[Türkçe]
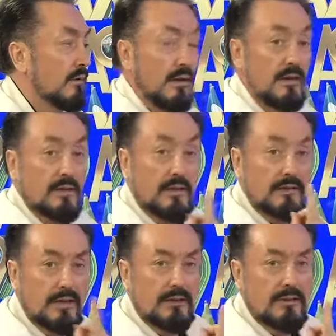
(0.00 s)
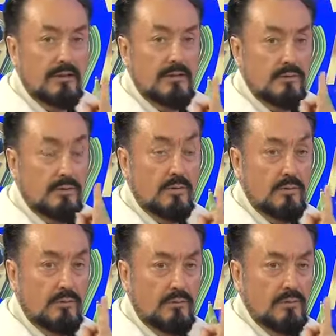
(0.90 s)
Allah tekliğini çok
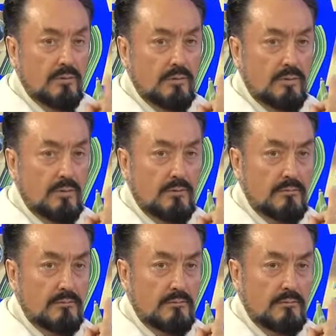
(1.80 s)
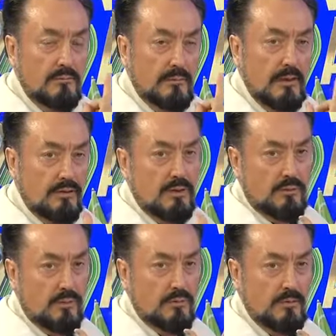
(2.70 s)
vurguluyor. Yani şirk
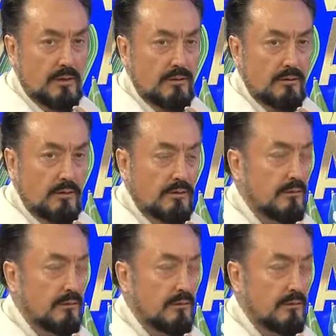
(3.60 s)
koşmayın diyor.